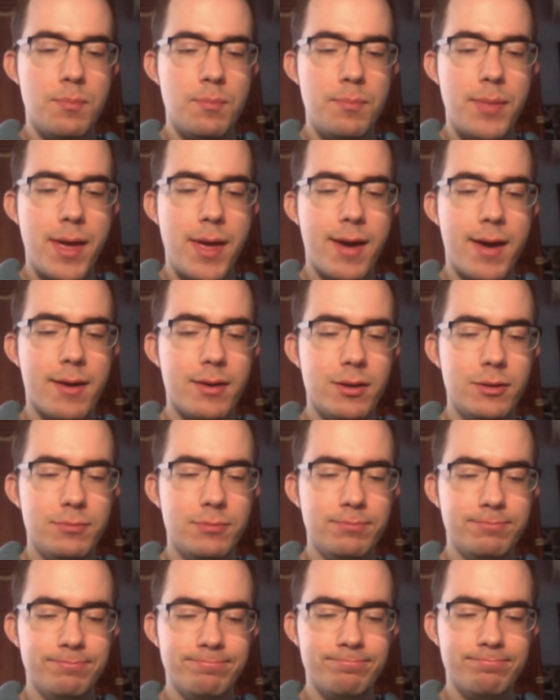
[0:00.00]
per
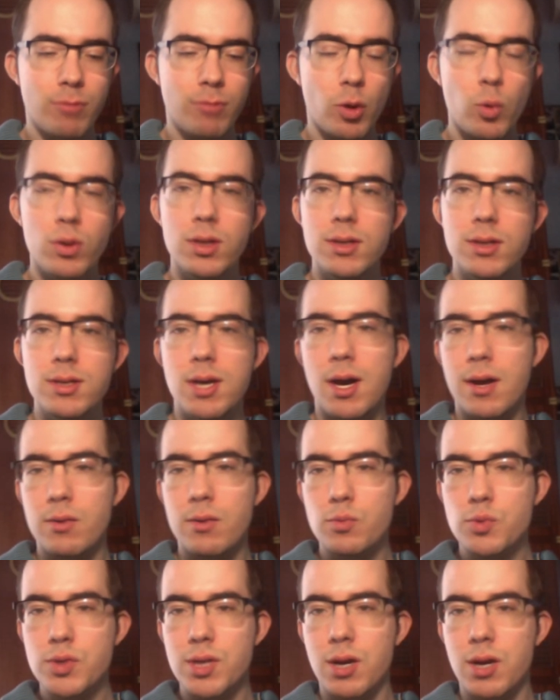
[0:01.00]
guadagnare
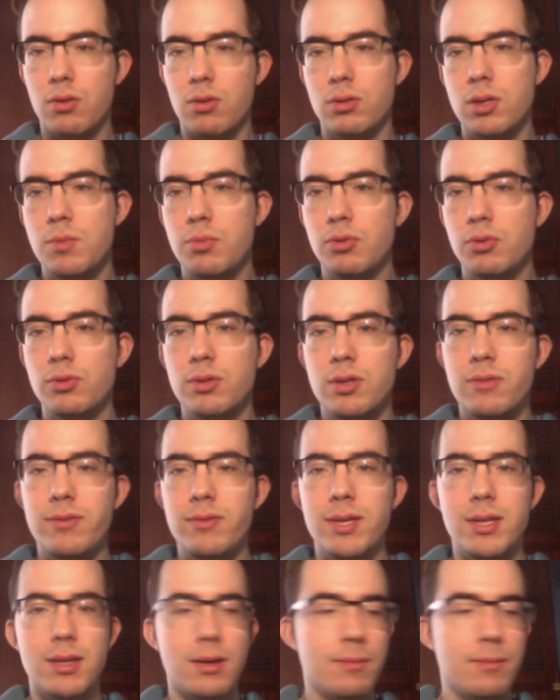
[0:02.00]
un sacco di punti
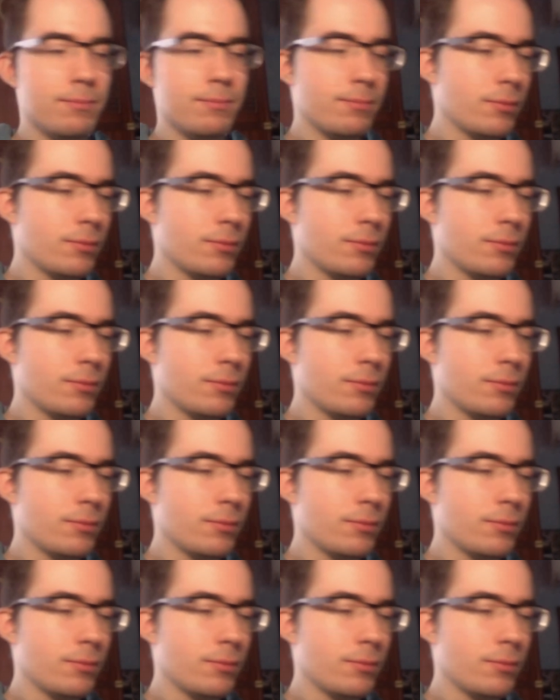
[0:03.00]
vita.